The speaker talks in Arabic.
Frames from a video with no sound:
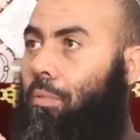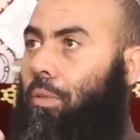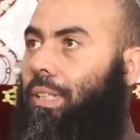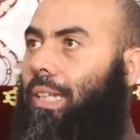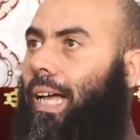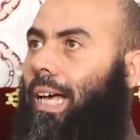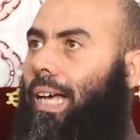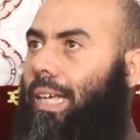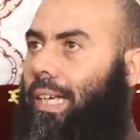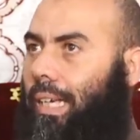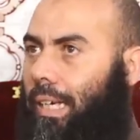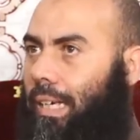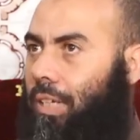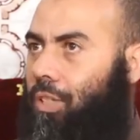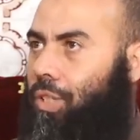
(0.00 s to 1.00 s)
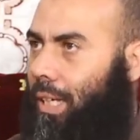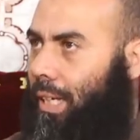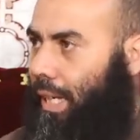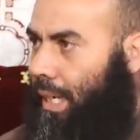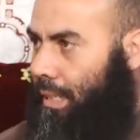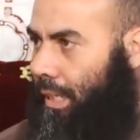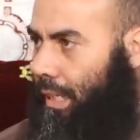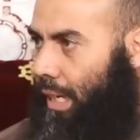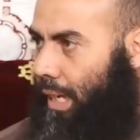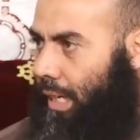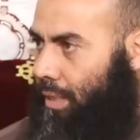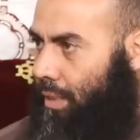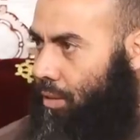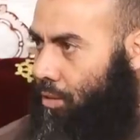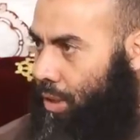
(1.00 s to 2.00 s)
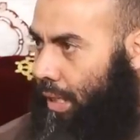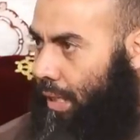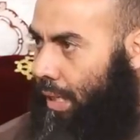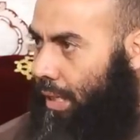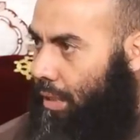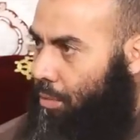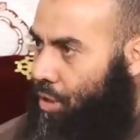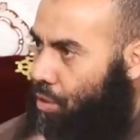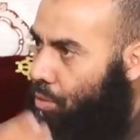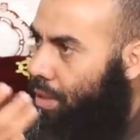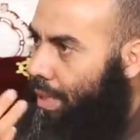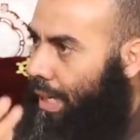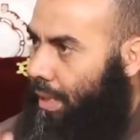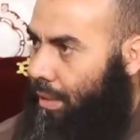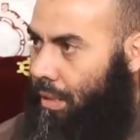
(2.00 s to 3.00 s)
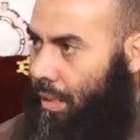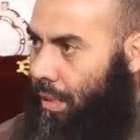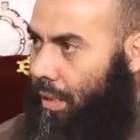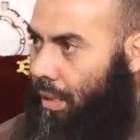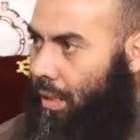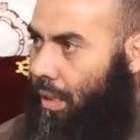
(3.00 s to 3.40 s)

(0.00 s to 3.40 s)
إبطال لشريعة الله عز وجل هذا مشي هو التحدي